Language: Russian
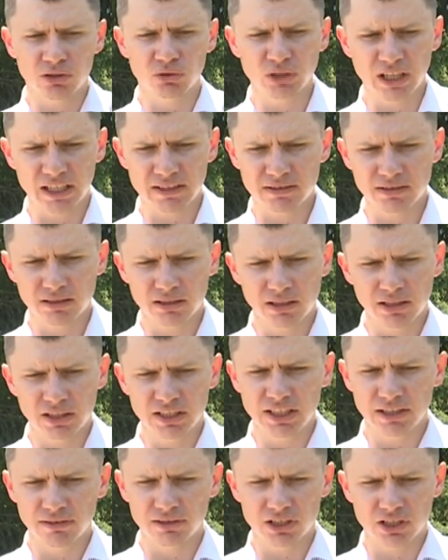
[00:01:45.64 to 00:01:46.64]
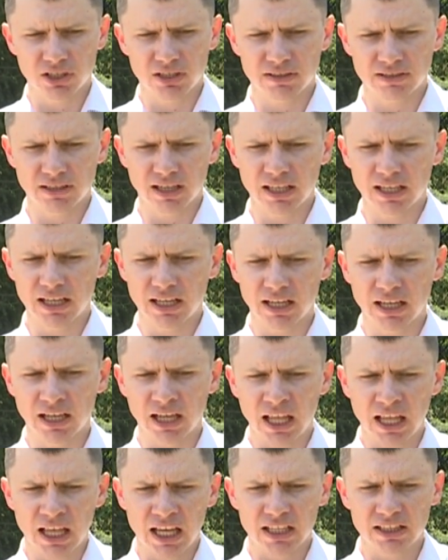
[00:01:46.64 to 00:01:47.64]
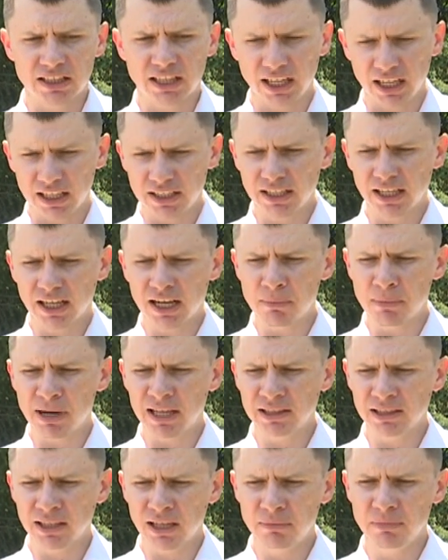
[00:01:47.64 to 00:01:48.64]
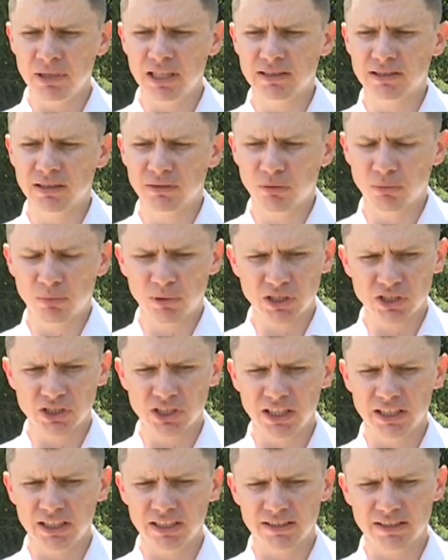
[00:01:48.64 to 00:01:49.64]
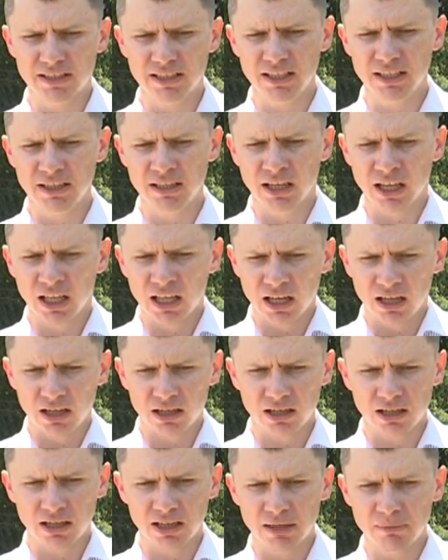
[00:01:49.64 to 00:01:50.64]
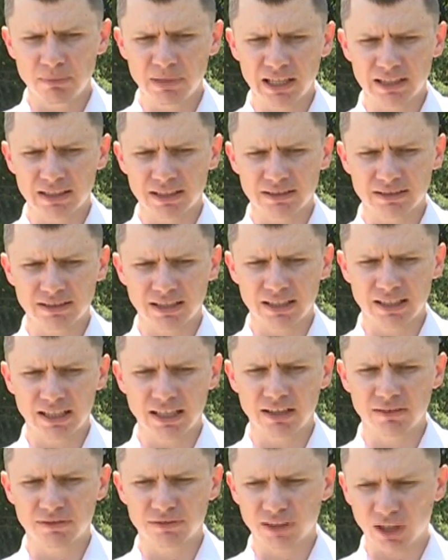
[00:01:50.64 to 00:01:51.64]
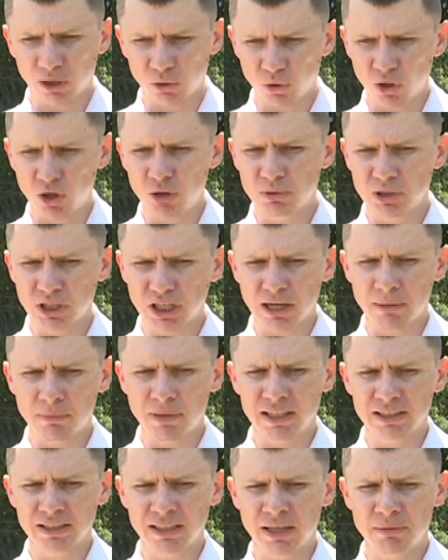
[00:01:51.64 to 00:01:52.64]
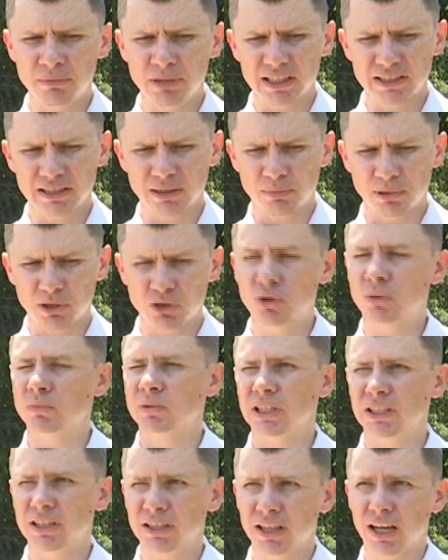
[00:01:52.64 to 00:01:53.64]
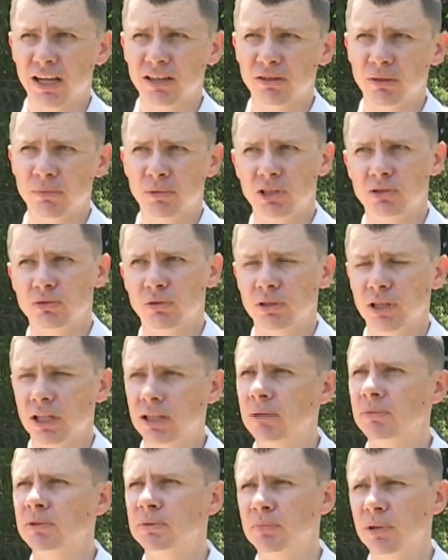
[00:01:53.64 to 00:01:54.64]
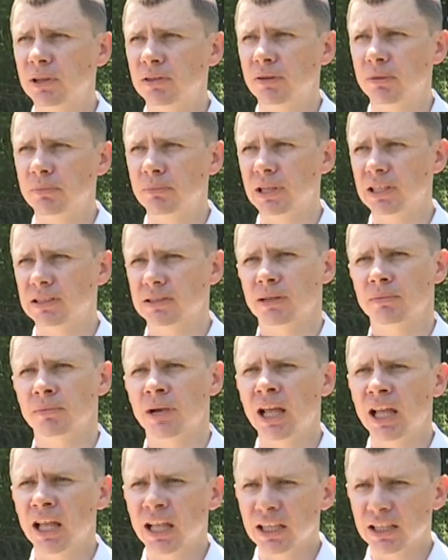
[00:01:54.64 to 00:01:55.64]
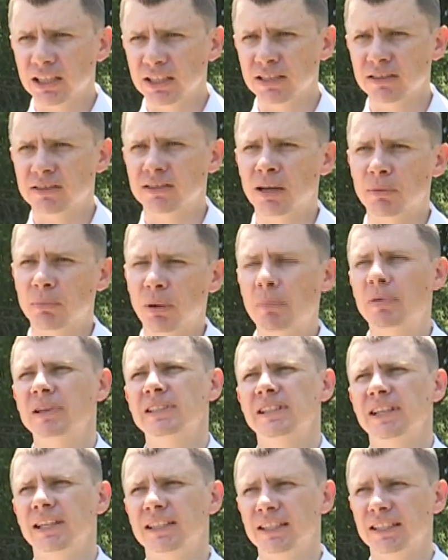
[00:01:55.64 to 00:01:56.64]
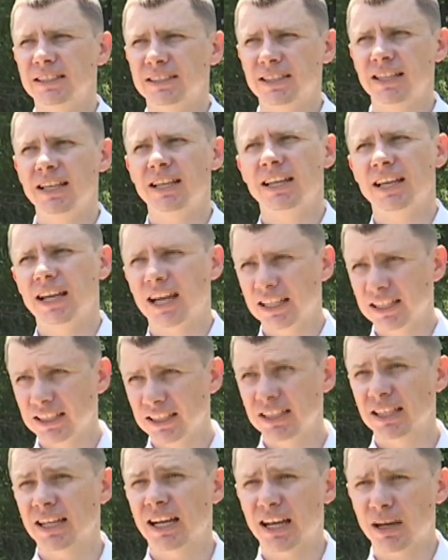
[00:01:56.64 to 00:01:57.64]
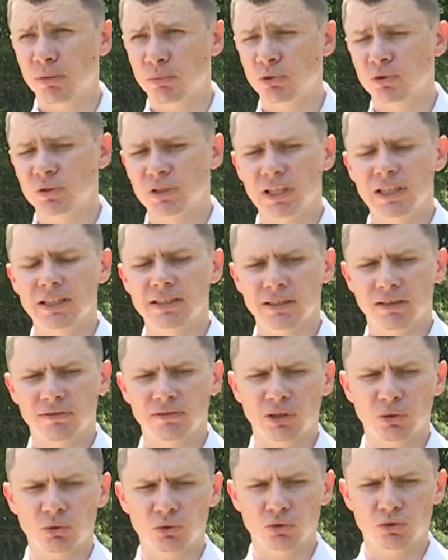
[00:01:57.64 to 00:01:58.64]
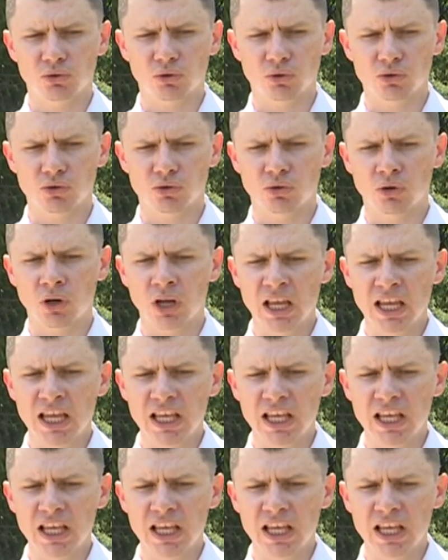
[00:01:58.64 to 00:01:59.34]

У нас э, девочки заняли третье командное место в упражнении скид. Э, ребята заняли второе общекомандное место, причем с одинаковым результатом с первым местом. Единственное, по последней серии они опустились на вторую строчку.